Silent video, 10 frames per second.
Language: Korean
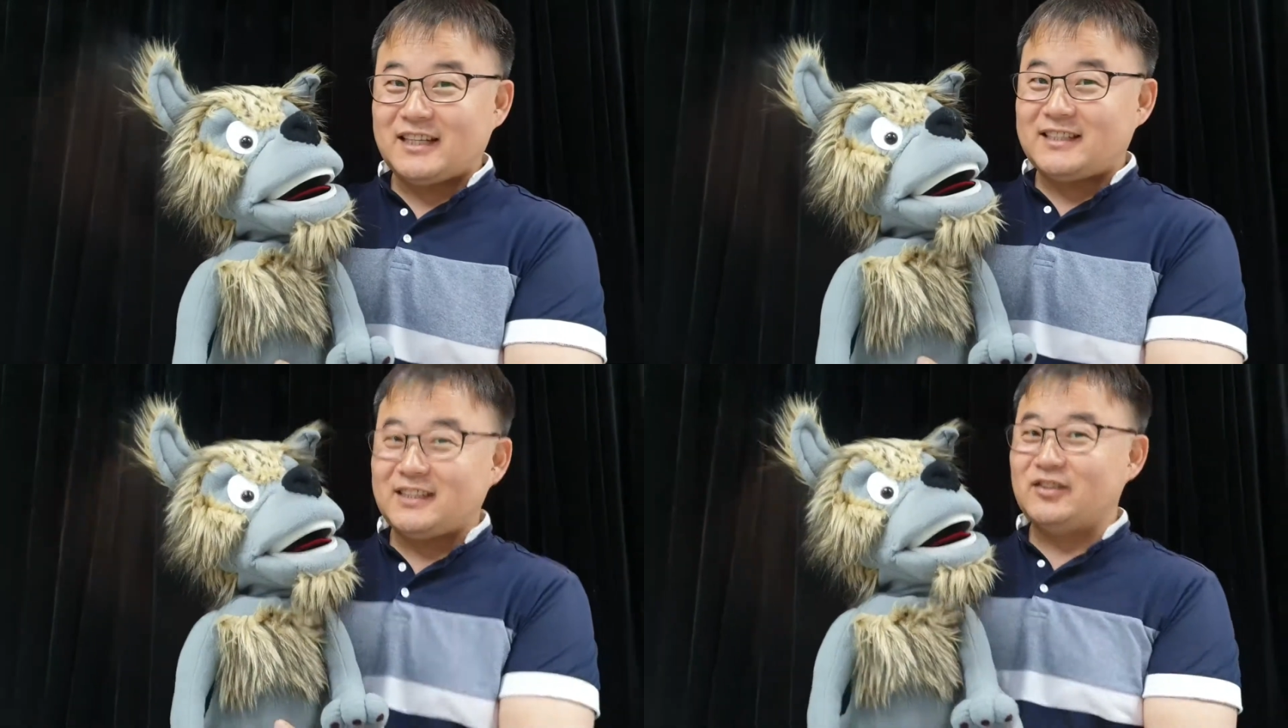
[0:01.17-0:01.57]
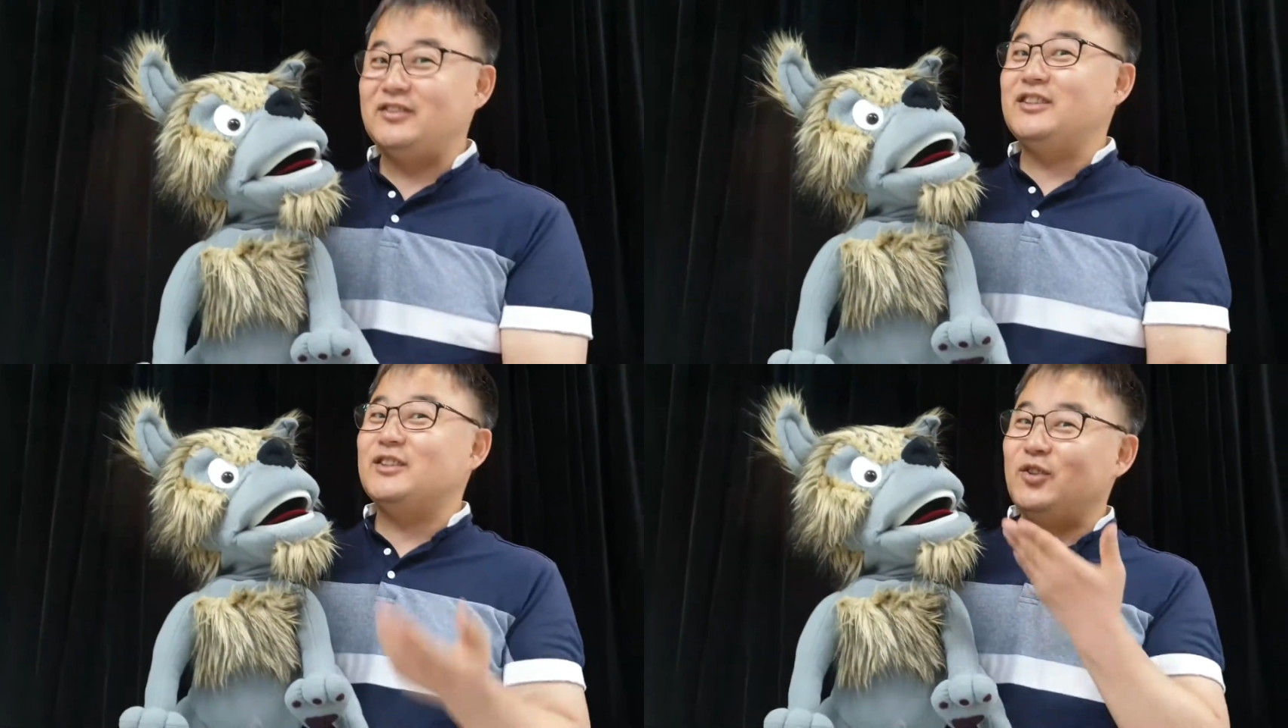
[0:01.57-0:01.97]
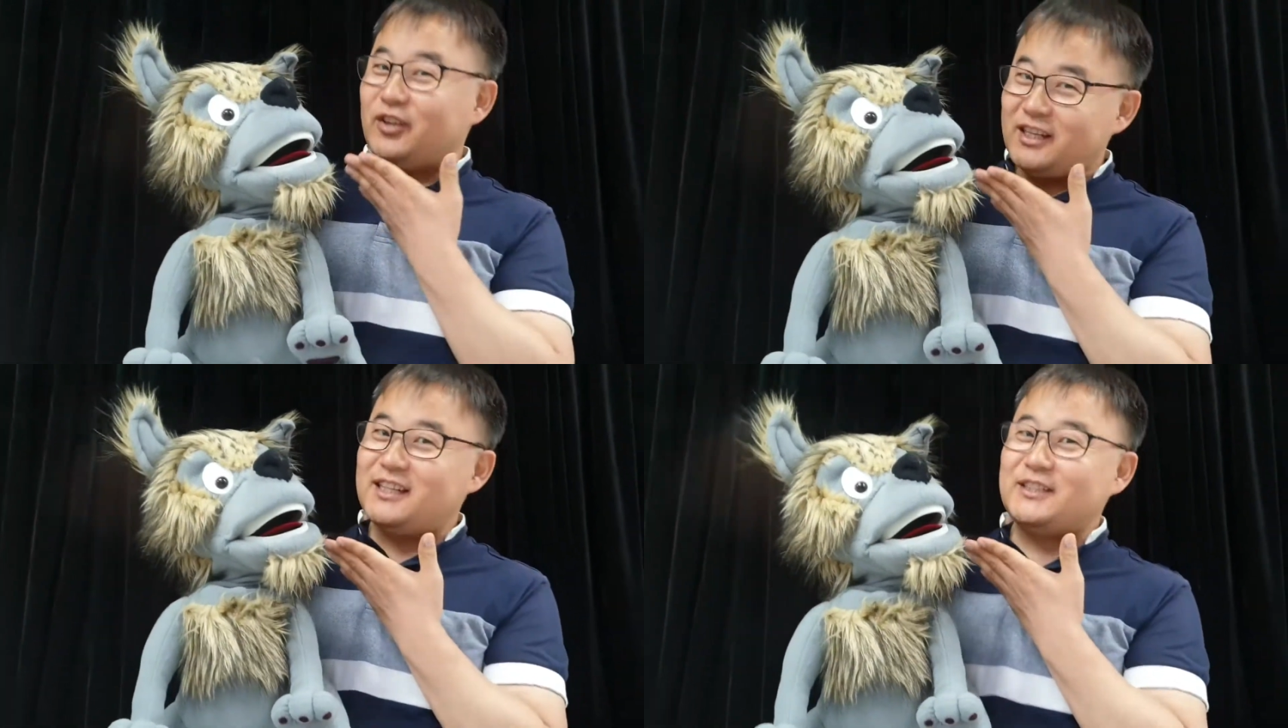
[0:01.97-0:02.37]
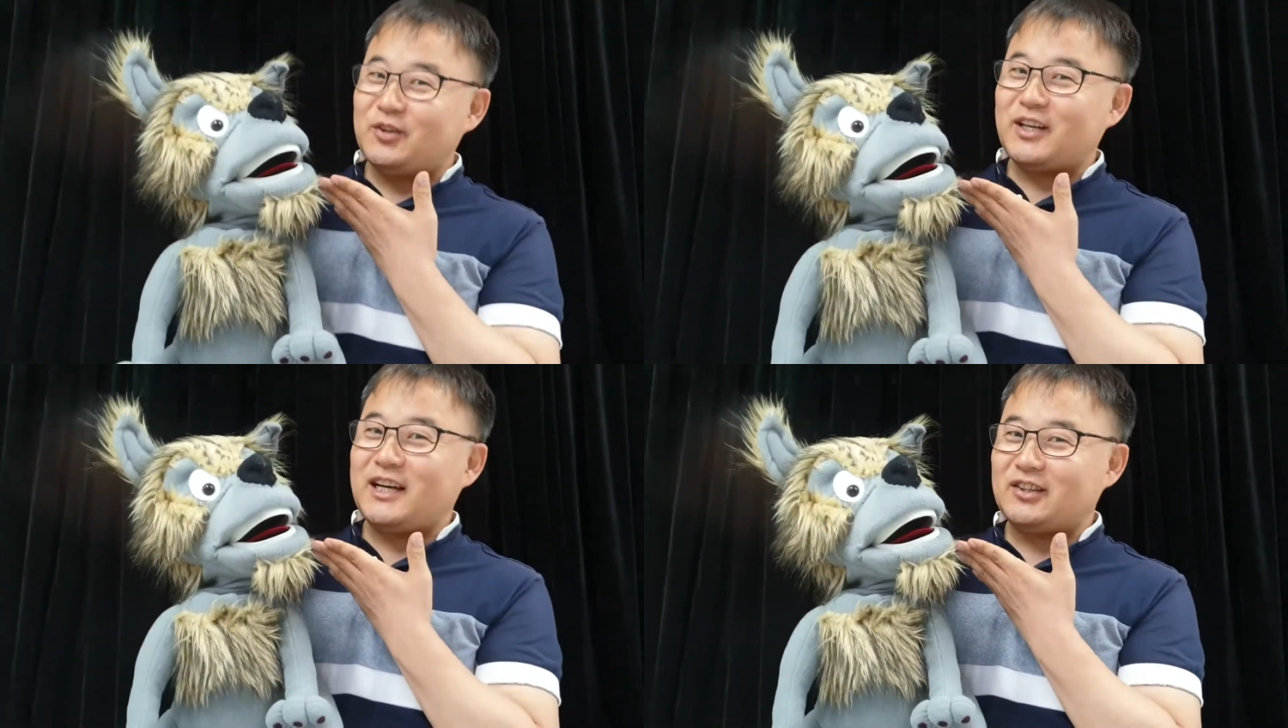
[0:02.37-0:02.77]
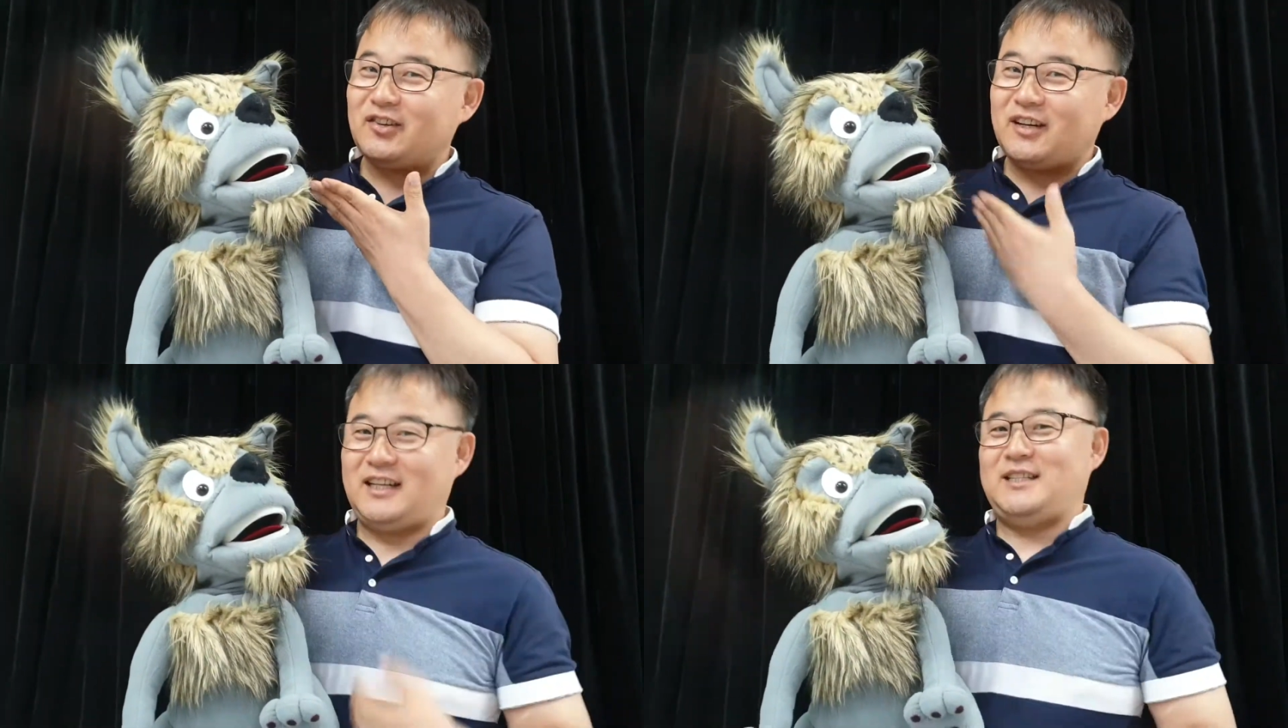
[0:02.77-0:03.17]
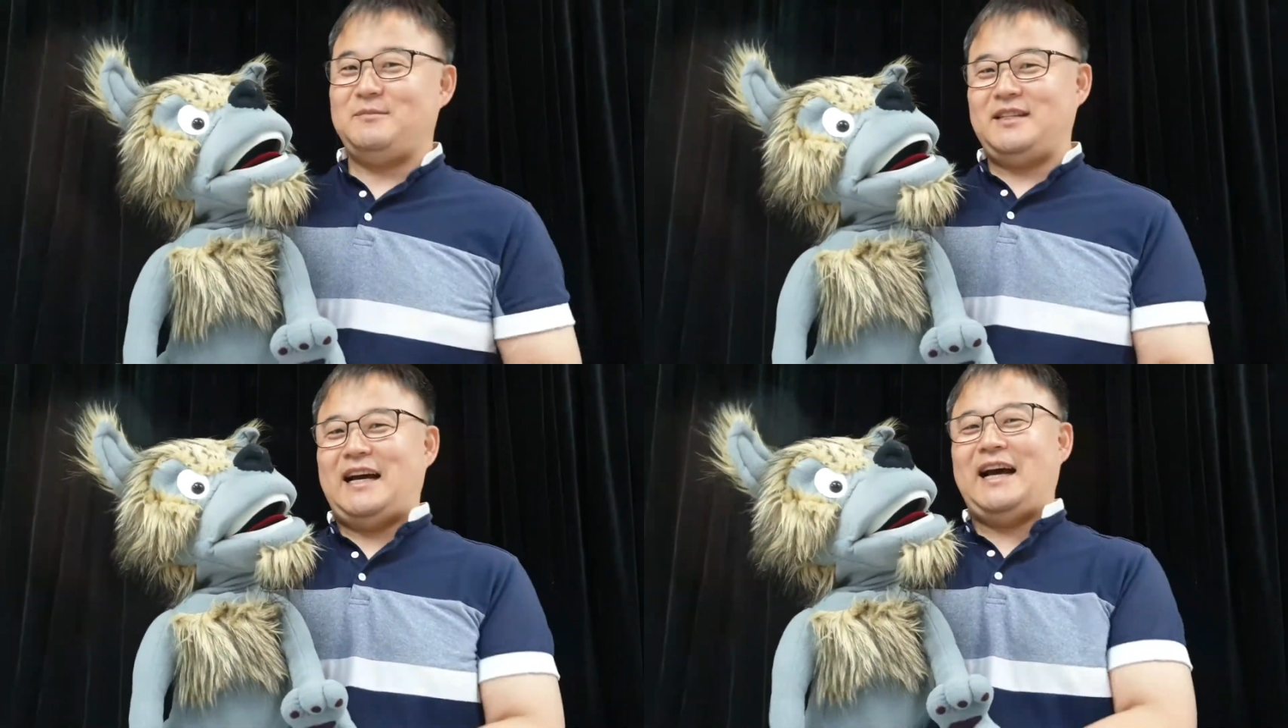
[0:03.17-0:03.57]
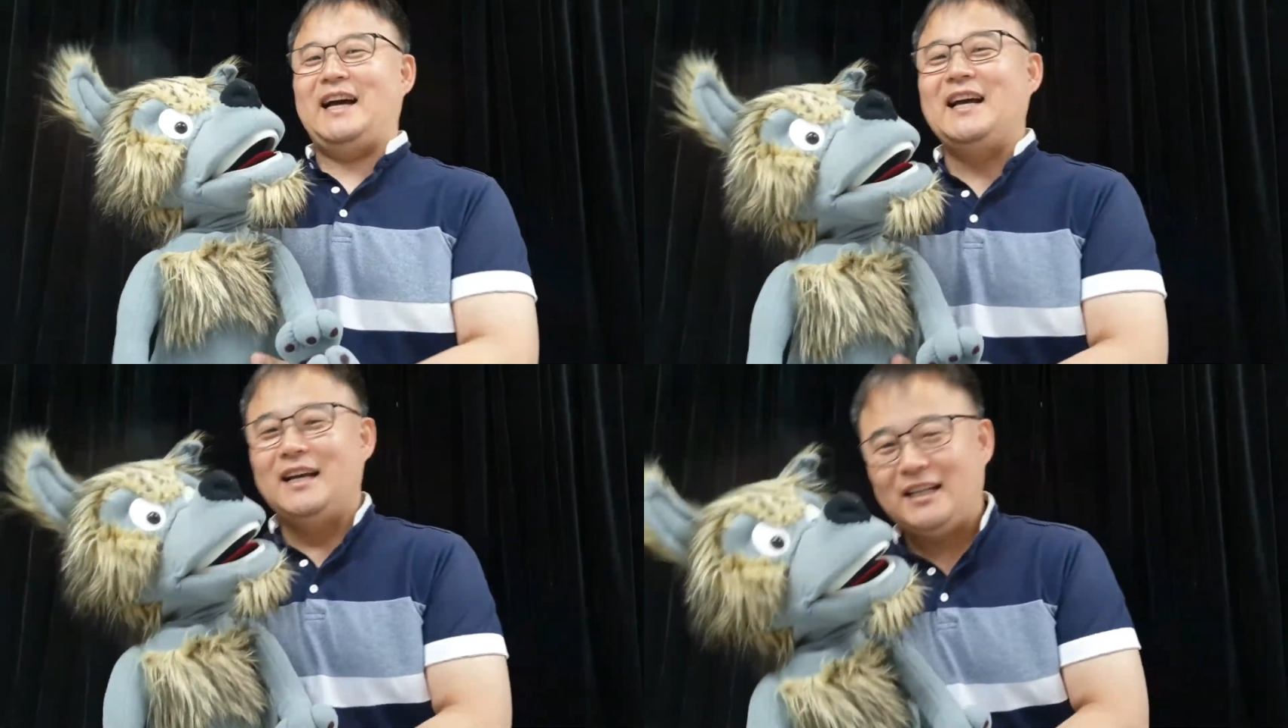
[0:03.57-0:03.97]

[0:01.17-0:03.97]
제 친구 늑돌이를 소개하도록 하겠습니다.